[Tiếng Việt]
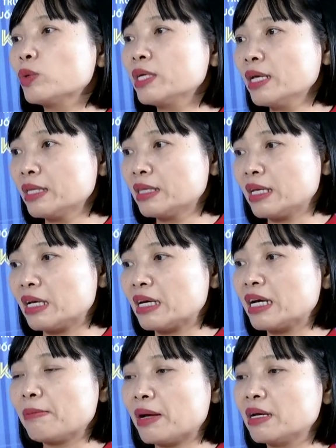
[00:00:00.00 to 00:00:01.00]
Tuy nhiên thì
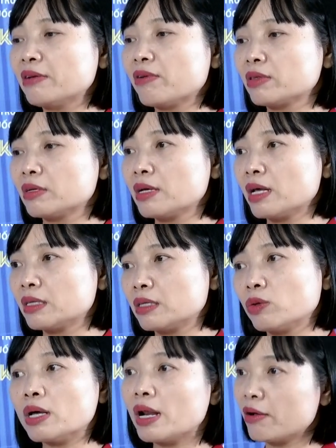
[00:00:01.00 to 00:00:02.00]
khi mà đi vào thực hiện thì
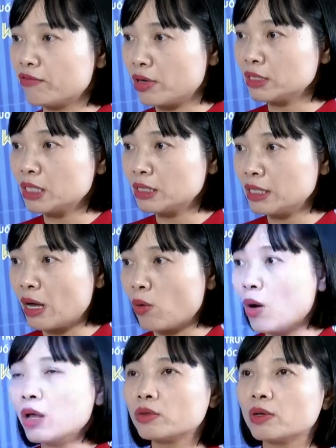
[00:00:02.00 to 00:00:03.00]
tôi thấy là vướng rất nhiều.